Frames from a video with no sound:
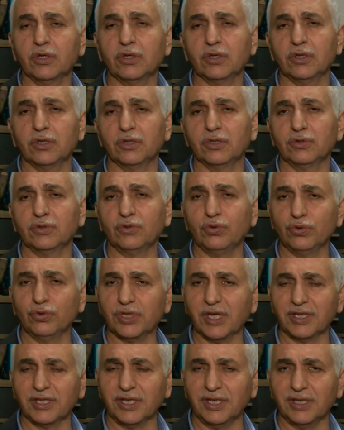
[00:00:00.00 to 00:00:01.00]
E,
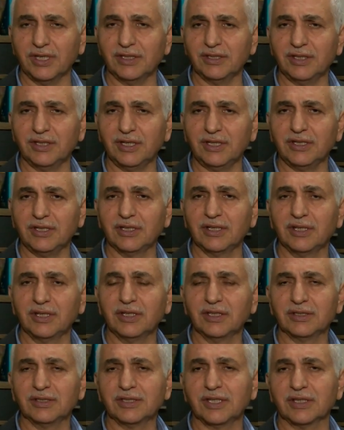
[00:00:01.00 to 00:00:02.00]
Türkiye genelinde
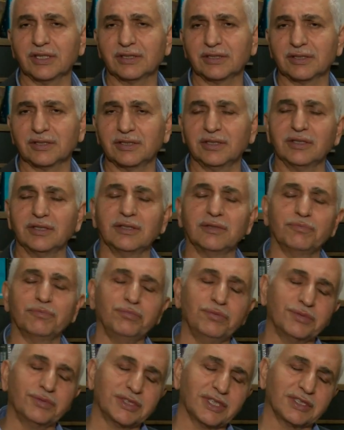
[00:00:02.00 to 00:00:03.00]

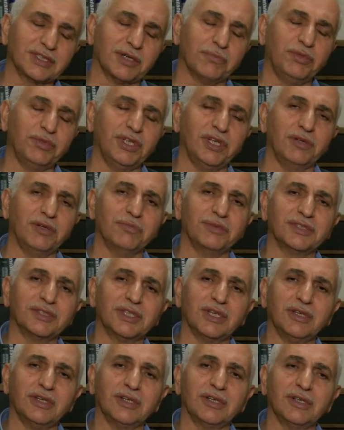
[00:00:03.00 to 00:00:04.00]
81 e,
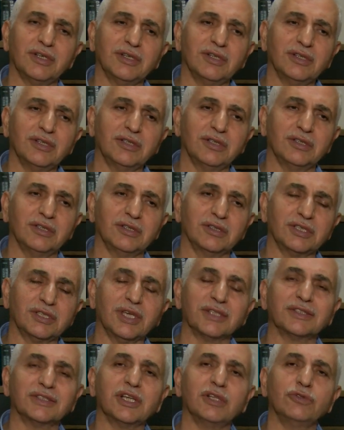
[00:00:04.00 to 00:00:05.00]
ilimizde e,
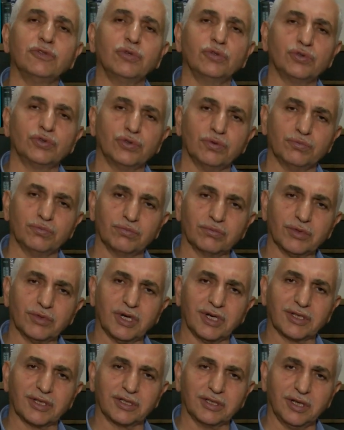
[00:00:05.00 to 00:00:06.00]
kentsel dönüşüm
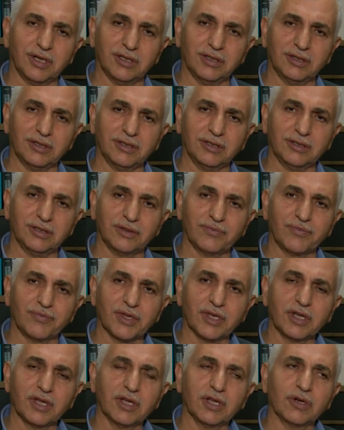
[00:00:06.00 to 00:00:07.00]
kararı alındı.
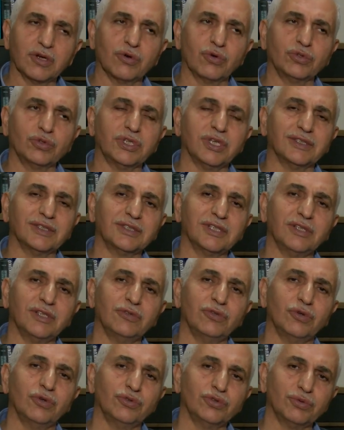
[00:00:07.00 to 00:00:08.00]
O
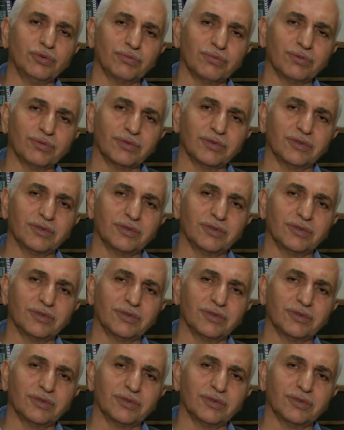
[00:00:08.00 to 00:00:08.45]
kentsel dönüşüm e,